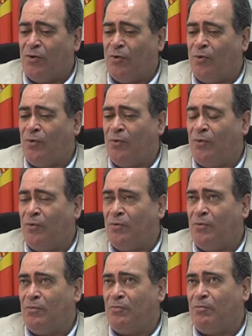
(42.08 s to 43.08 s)

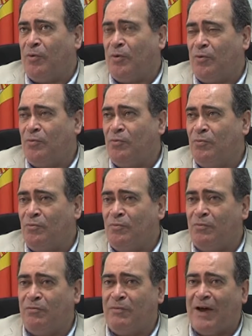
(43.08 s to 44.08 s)
o por un